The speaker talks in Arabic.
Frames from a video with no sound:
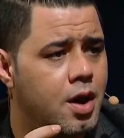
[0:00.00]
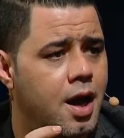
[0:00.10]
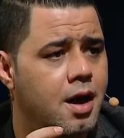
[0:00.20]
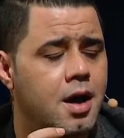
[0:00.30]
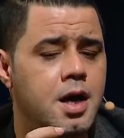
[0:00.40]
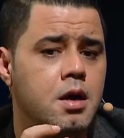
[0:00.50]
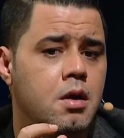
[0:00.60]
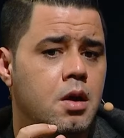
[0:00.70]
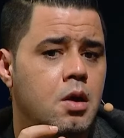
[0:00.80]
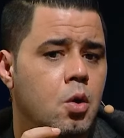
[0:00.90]
الحقائق
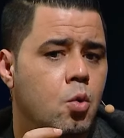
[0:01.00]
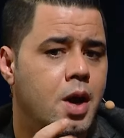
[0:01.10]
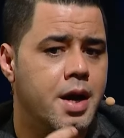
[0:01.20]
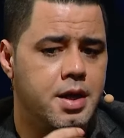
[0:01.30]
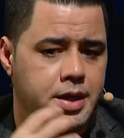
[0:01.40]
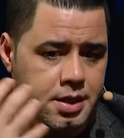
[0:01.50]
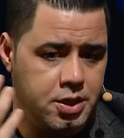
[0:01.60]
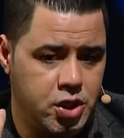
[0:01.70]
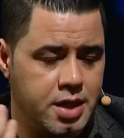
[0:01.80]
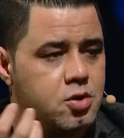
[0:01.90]
وانا
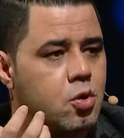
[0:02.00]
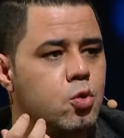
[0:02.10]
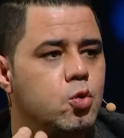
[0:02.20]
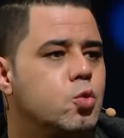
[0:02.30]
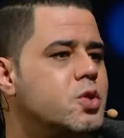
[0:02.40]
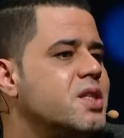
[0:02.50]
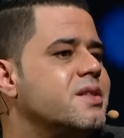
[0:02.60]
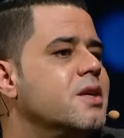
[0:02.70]
حين شاهدت الردود وجدت